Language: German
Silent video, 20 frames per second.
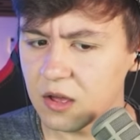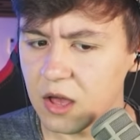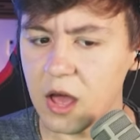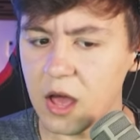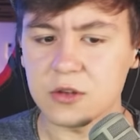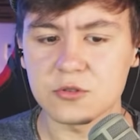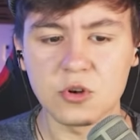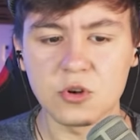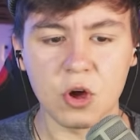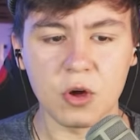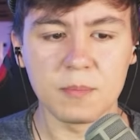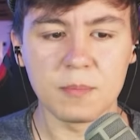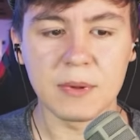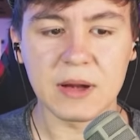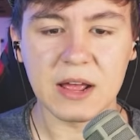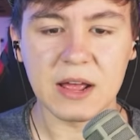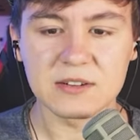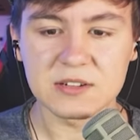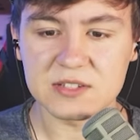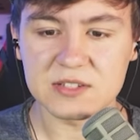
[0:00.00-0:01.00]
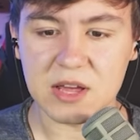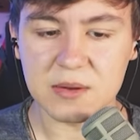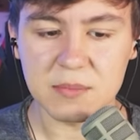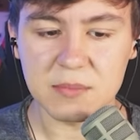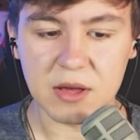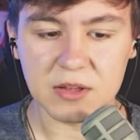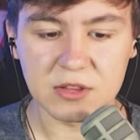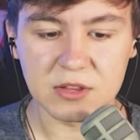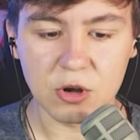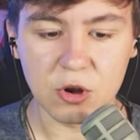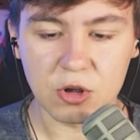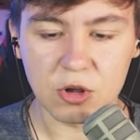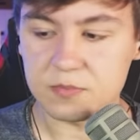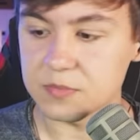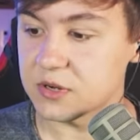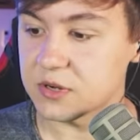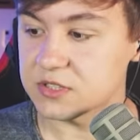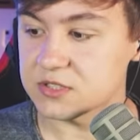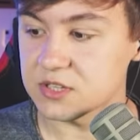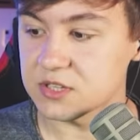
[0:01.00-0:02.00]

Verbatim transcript: Ah, doch, man kann das anmachen, dann hört man das